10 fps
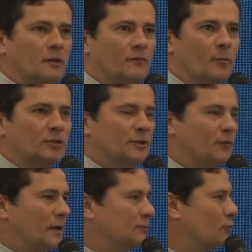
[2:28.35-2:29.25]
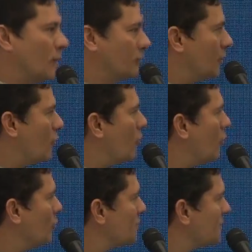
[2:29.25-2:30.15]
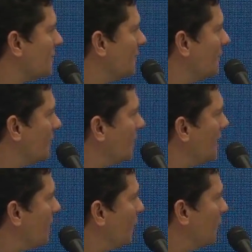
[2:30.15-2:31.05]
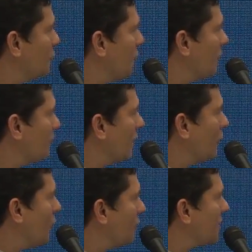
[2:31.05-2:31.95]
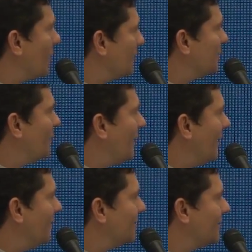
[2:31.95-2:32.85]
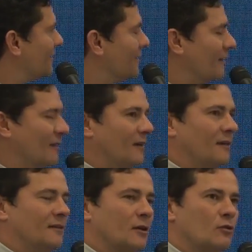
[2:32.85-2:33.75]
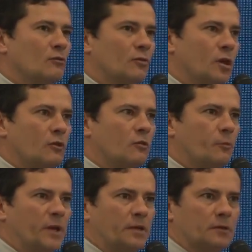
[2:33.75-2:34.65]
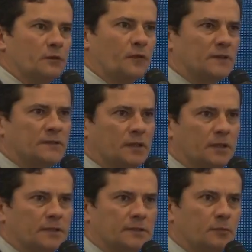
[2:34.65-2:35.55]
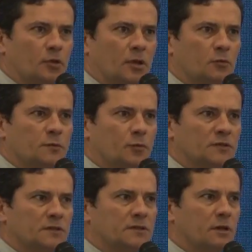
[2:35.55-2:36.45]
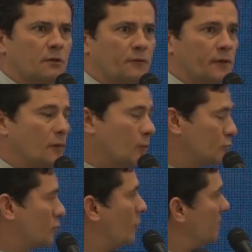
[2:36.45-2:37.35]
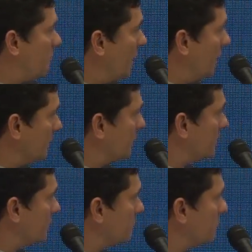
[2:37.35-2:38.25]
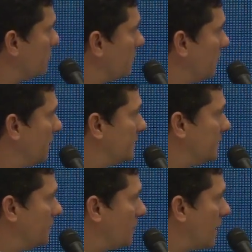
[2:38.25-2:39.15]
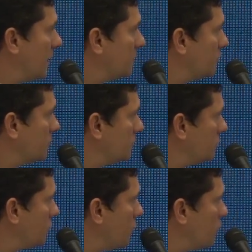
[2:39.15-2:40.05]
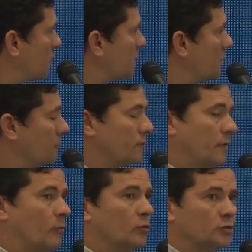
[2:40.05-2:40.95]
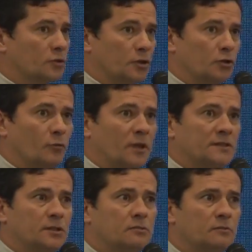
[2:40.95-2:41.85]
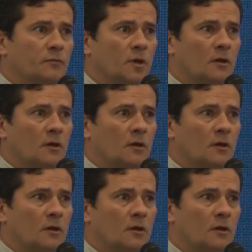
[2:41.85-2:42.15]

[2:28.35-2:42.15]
a famosa frase do Wendell Holmes: a vida no direito não é lógica, mas experiência. Então, o que eu pretendo fazer nesse meu tempo de exposição é falar um pouco sobre a experiência desse caso de corrupção famoso aqui no Brasil